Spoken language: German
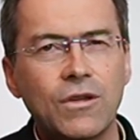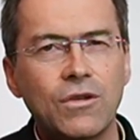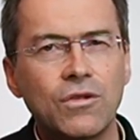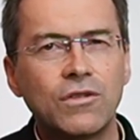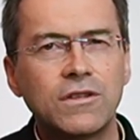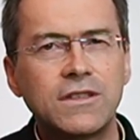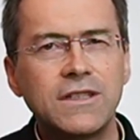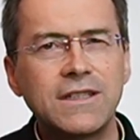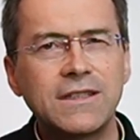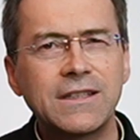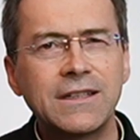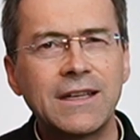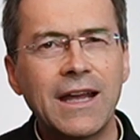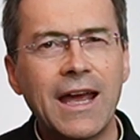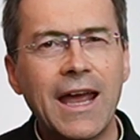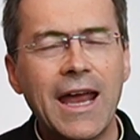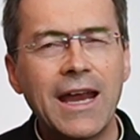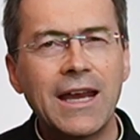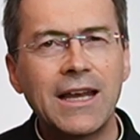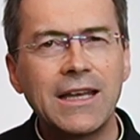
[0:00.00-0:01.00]
Und sie ist dann
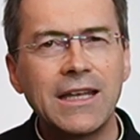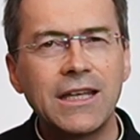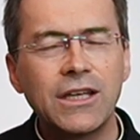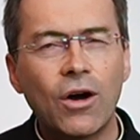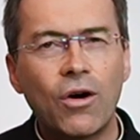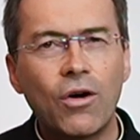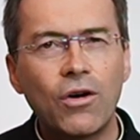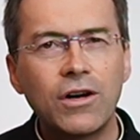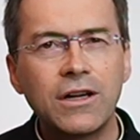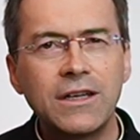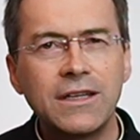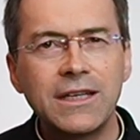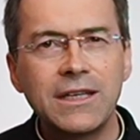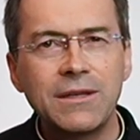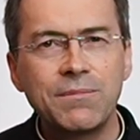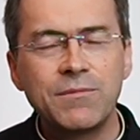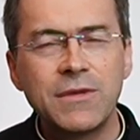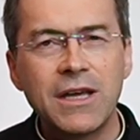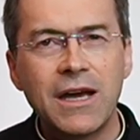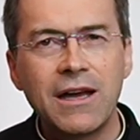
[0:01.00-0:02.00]
eigentlich auch
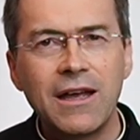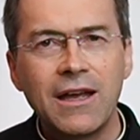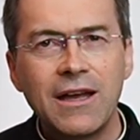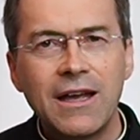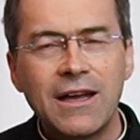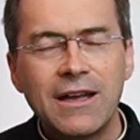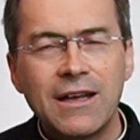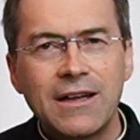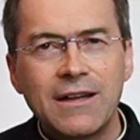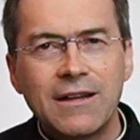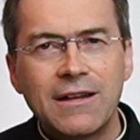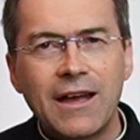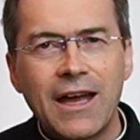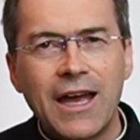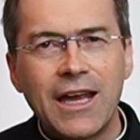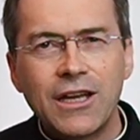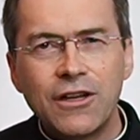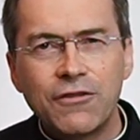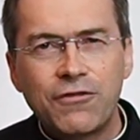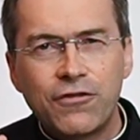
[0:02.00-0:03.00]
nicht mehr
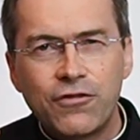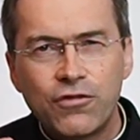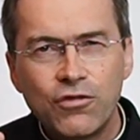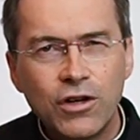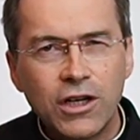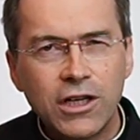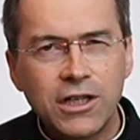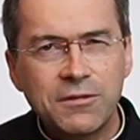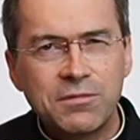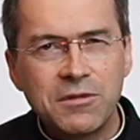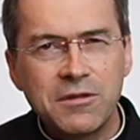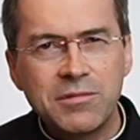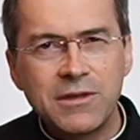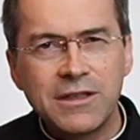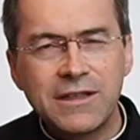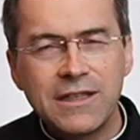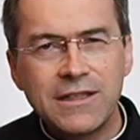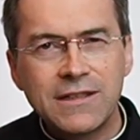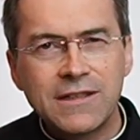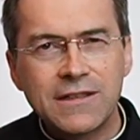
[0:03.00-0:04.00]
eine Furcht, wie
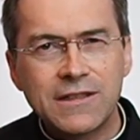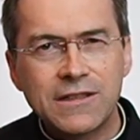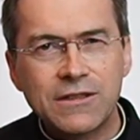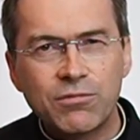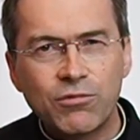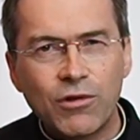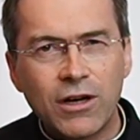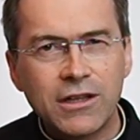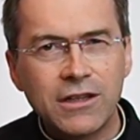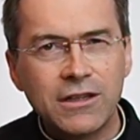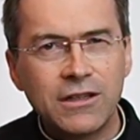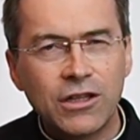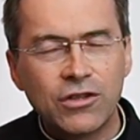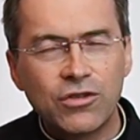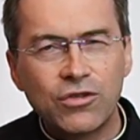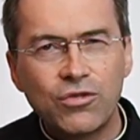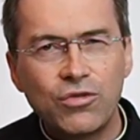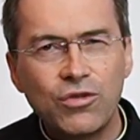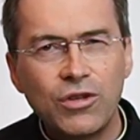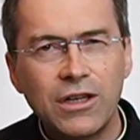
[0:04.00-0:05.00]
wir dieses Wort
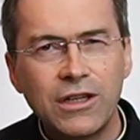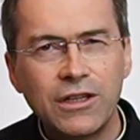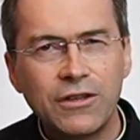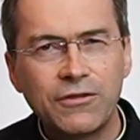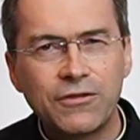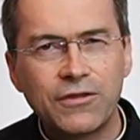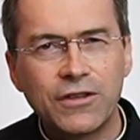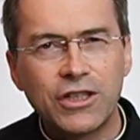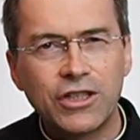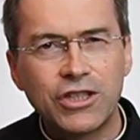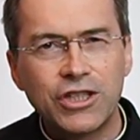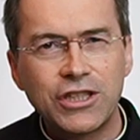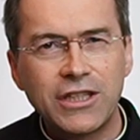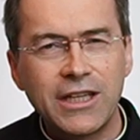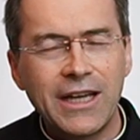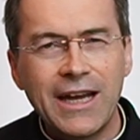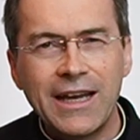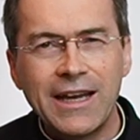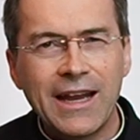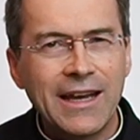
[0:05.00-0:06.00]
natürlich
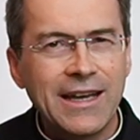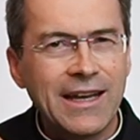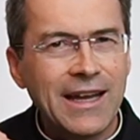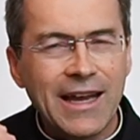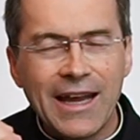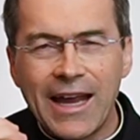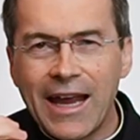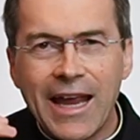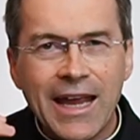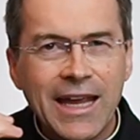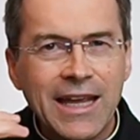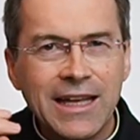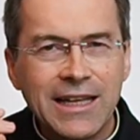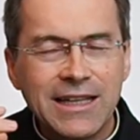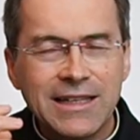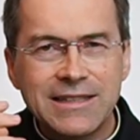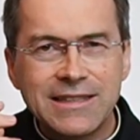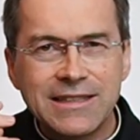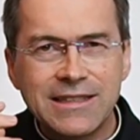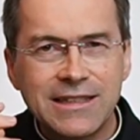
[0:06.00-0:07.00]
verstehen, eine
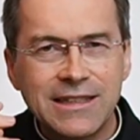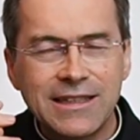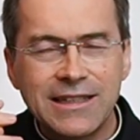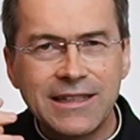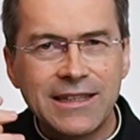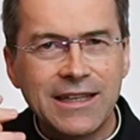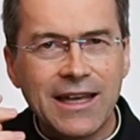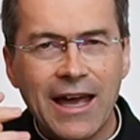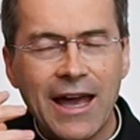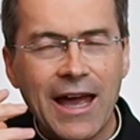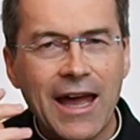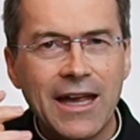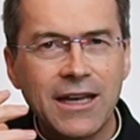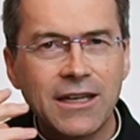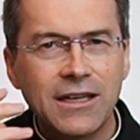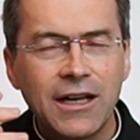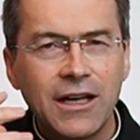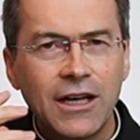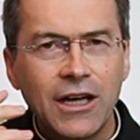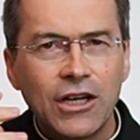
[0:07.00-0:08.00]

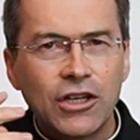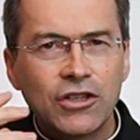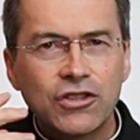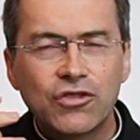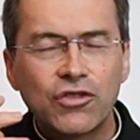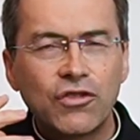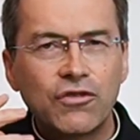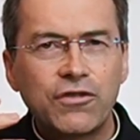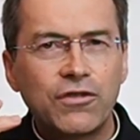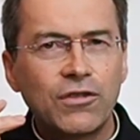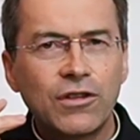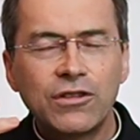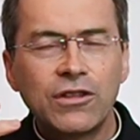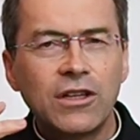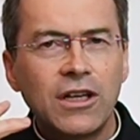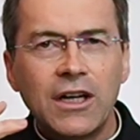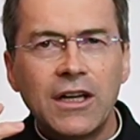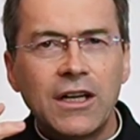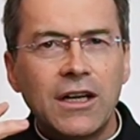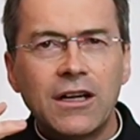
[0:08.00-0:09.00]
Ängstlichkeit, so
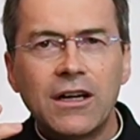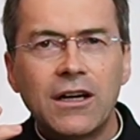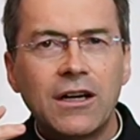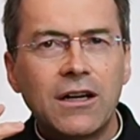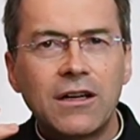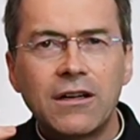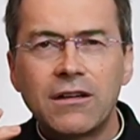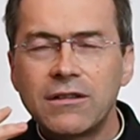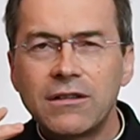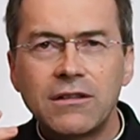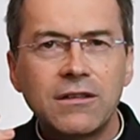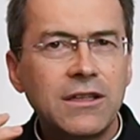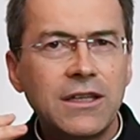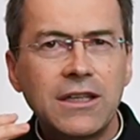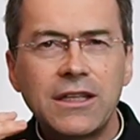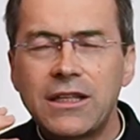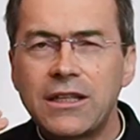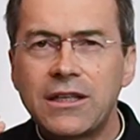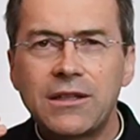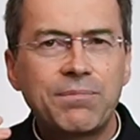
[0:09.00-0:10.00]
von äh,
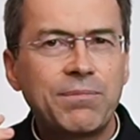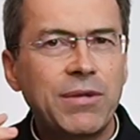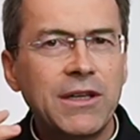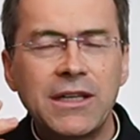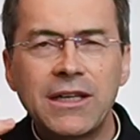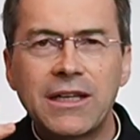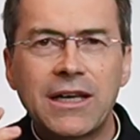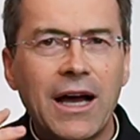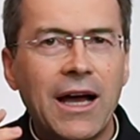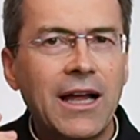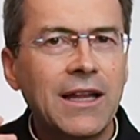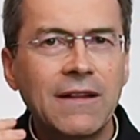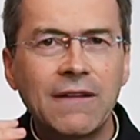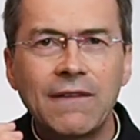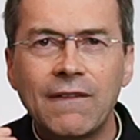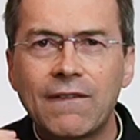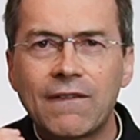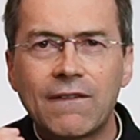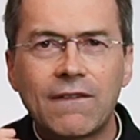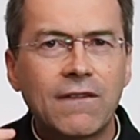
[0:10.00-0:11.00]
ich bin
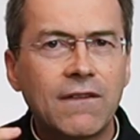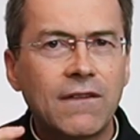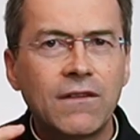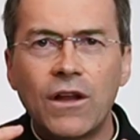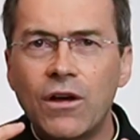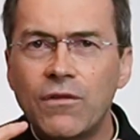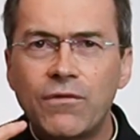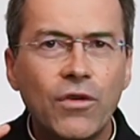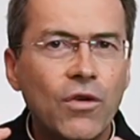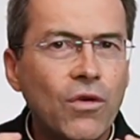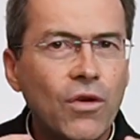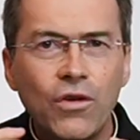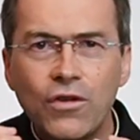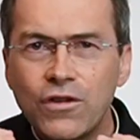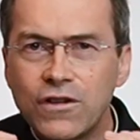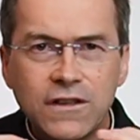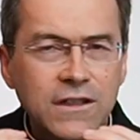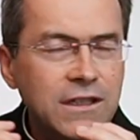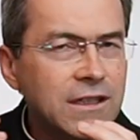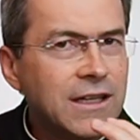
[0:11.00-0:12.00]
ganz
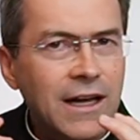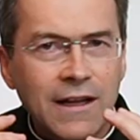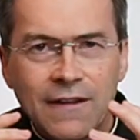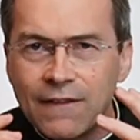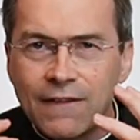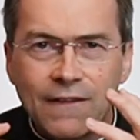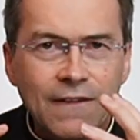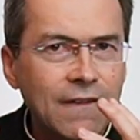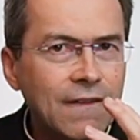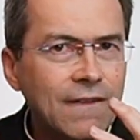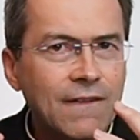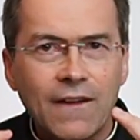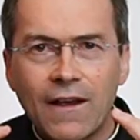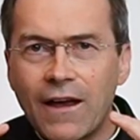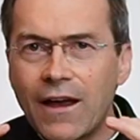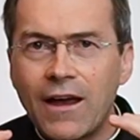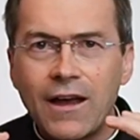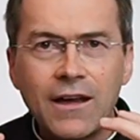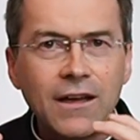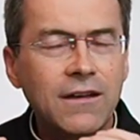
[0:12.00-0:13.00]
nervös die ganze
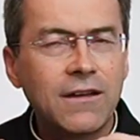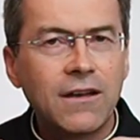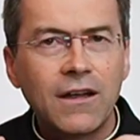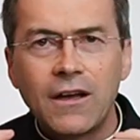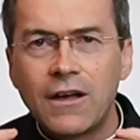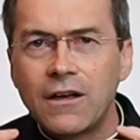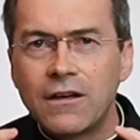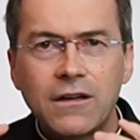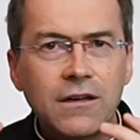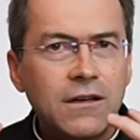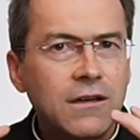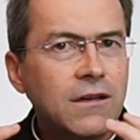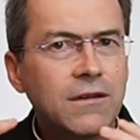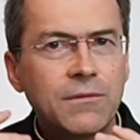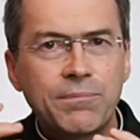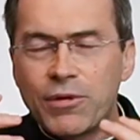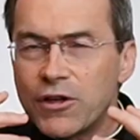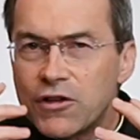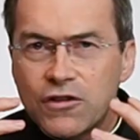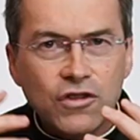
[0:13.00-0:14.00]
Zeit, äh,
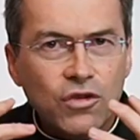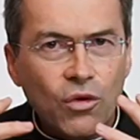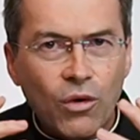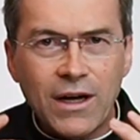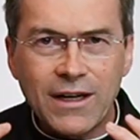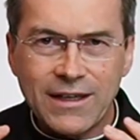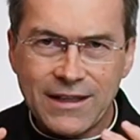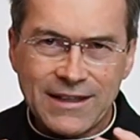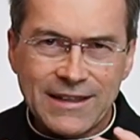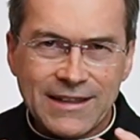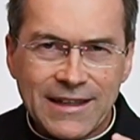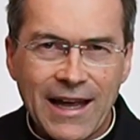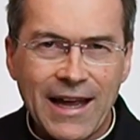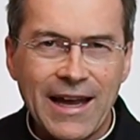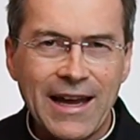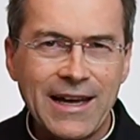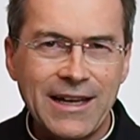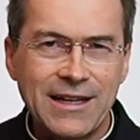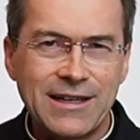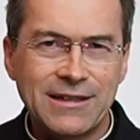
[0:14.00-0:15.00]
besorgt.
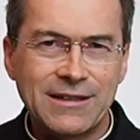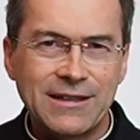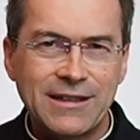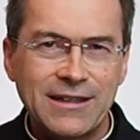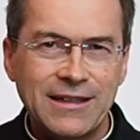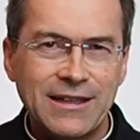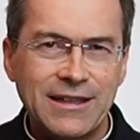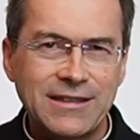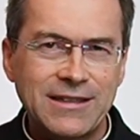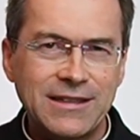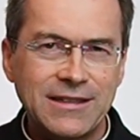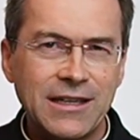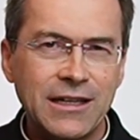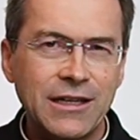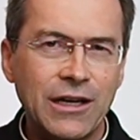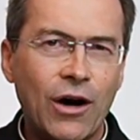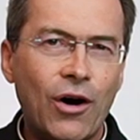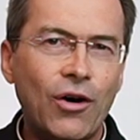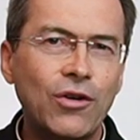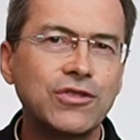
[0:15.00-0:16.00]
Nein, es ist
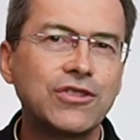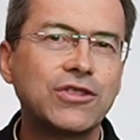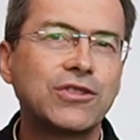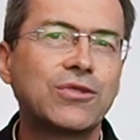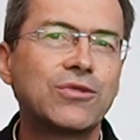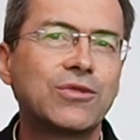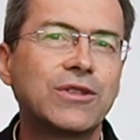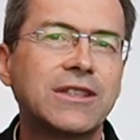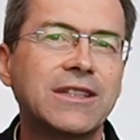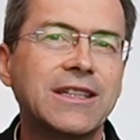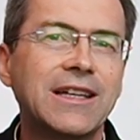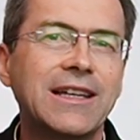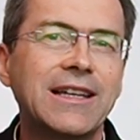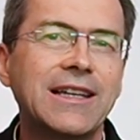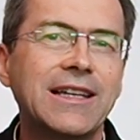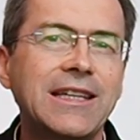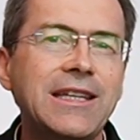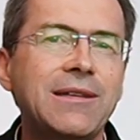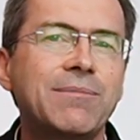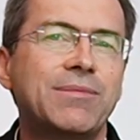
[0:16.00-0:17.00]
ein Ausdruck der
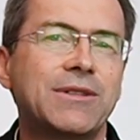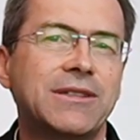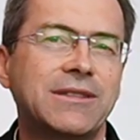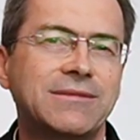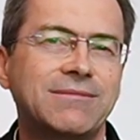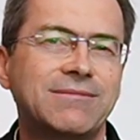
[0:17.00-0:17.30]
Liebe.